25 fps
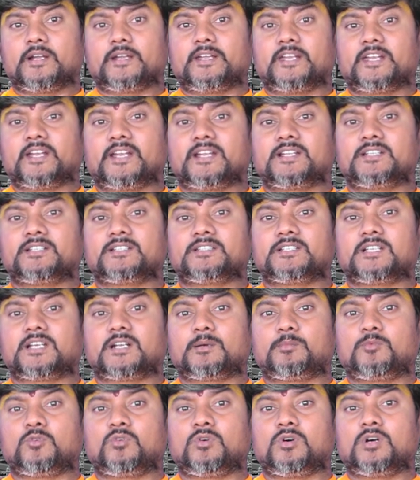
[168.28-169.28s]

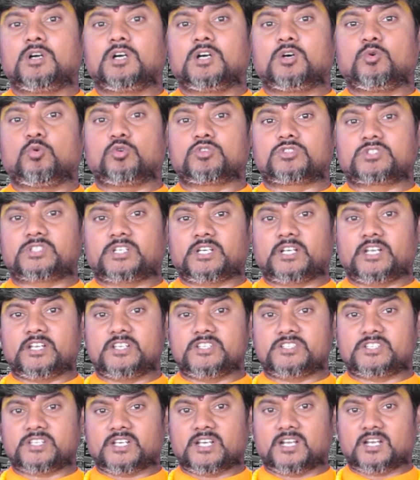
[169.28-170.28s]
నిరంతరము
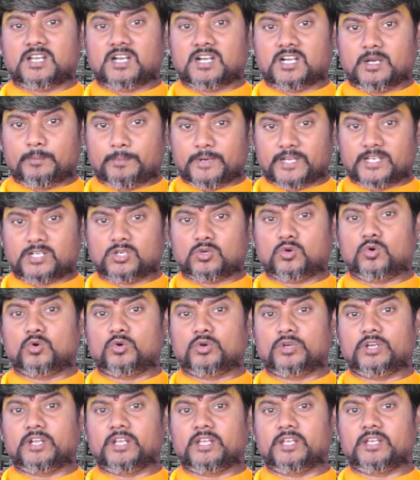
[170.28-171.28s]
ఉచ్చరించేలాగా
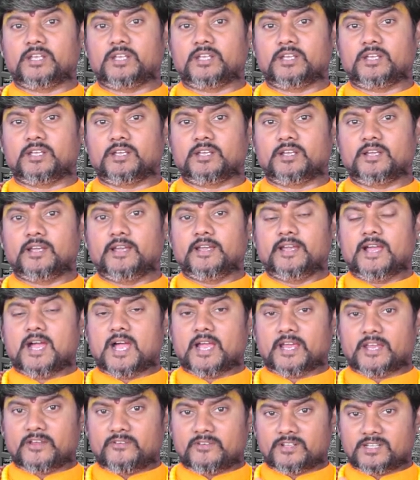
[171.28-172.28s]
పెట్టుకోండి
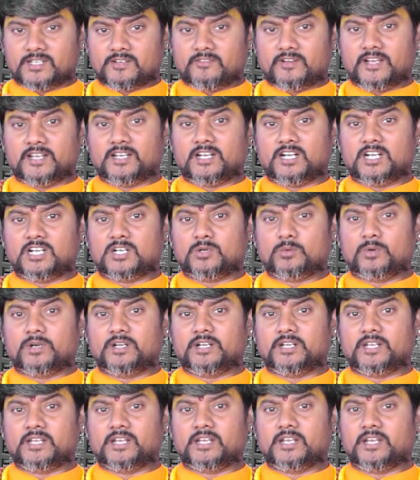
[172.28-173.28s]
ఈ
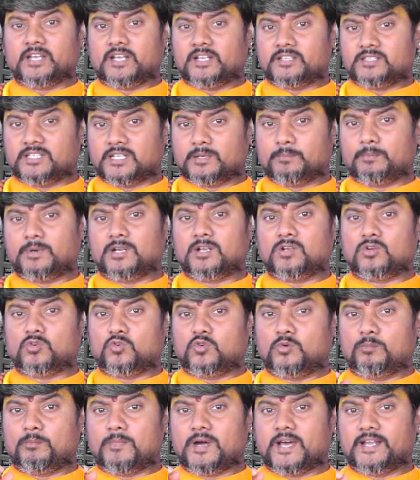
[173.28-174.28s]
విధమైనటువంటి ఈ దర్భలను
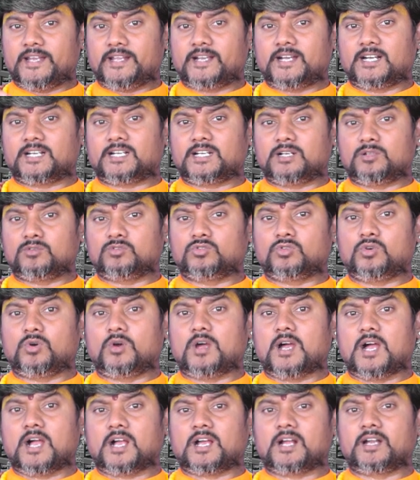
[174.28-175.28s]
గుమ్మాన్ని కట్టడంతో
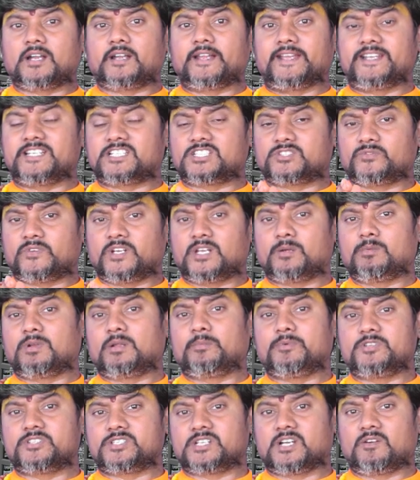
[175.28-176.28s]
అఖండ ఐశ్వర్యం
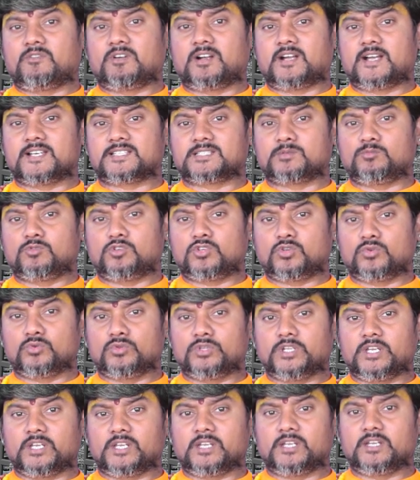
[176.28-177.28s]
లభించే అవకాశం
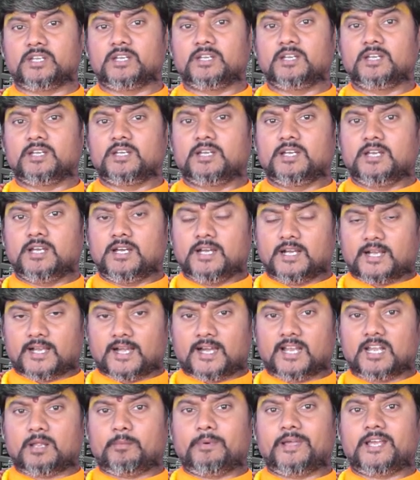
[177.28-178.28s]
ఉంటుంది
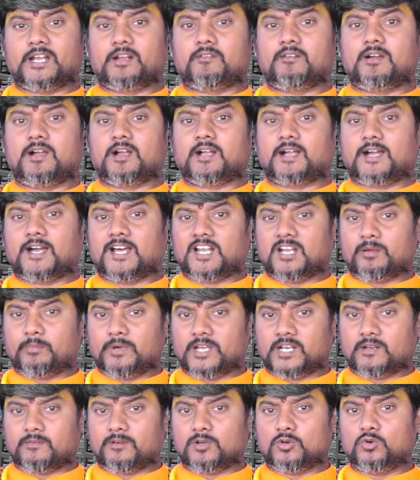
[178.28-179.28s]
కాలభైరవ
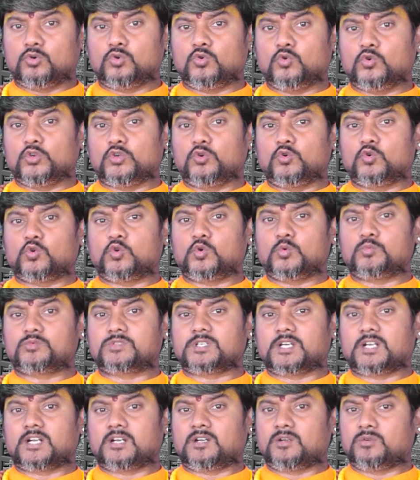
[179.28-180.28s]
కాలభైరవ గురు యూట్యూబ్
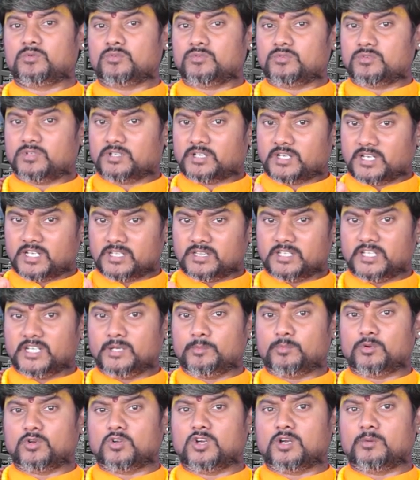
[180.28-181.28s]
ఛానల్ను కింద
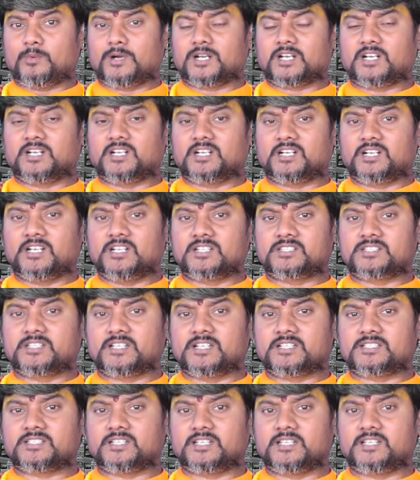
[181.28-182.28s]
ఎరుపు రంగు బటన్ని క్లిక్
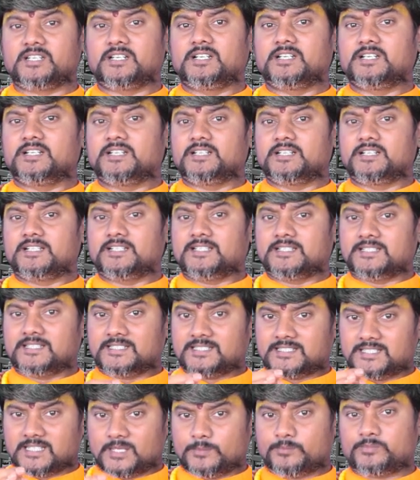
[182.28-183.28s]
చేసి
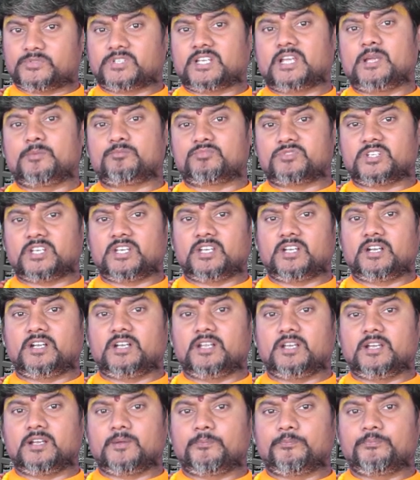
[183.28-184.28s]
సబ్స్క్రైబ్ చేయండి